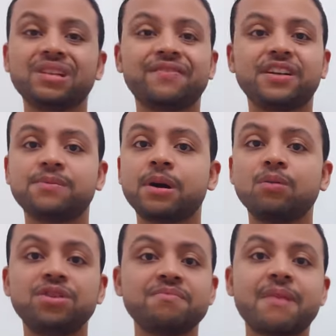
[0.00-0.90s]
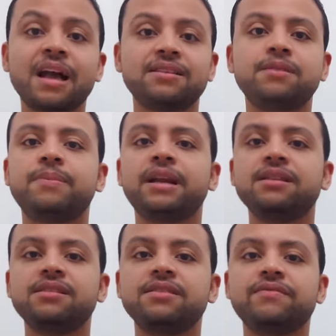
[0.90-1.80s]
ele faz barulho demais, ele
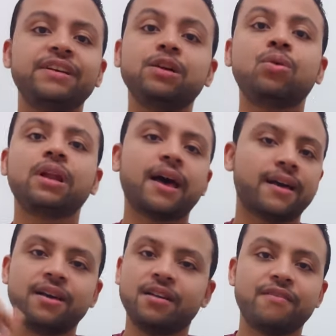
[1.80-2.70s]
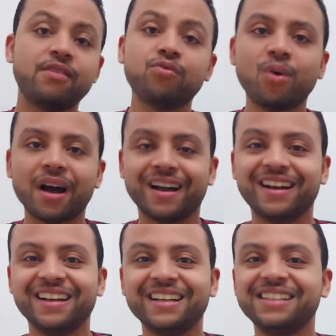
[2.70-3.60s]
parece que vai decolar, vai
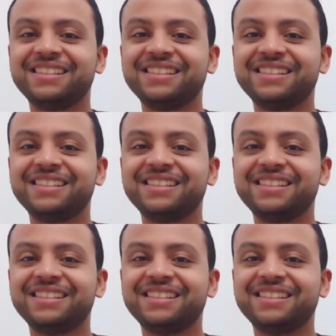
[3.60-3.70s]
voar,